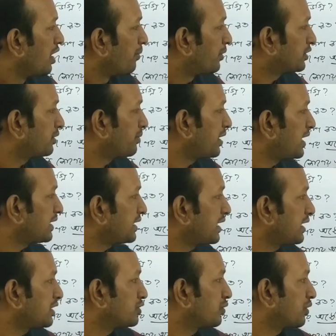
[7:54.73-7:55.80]
প্রথমে এইটা
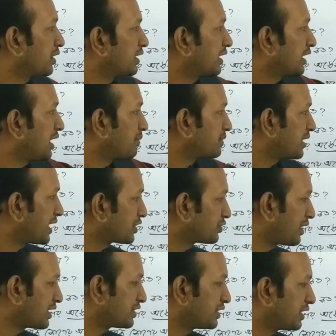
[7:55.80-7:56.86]
এটা যোগ করে দেখলাম যে একশো
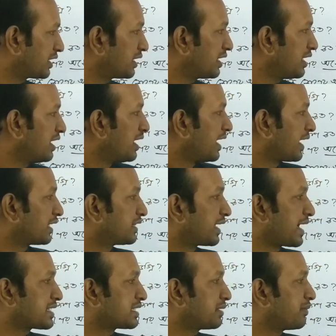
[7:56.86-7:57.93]
আশি ডিগ্রি এখান থেকে
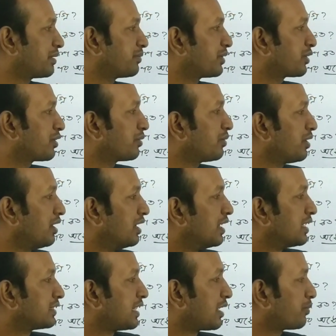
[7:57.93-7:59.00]
এক্সের মান বের করব
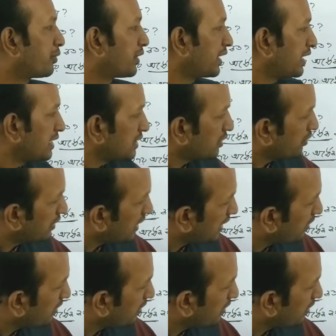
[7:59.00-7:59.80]
তারপরে এই কোণ আর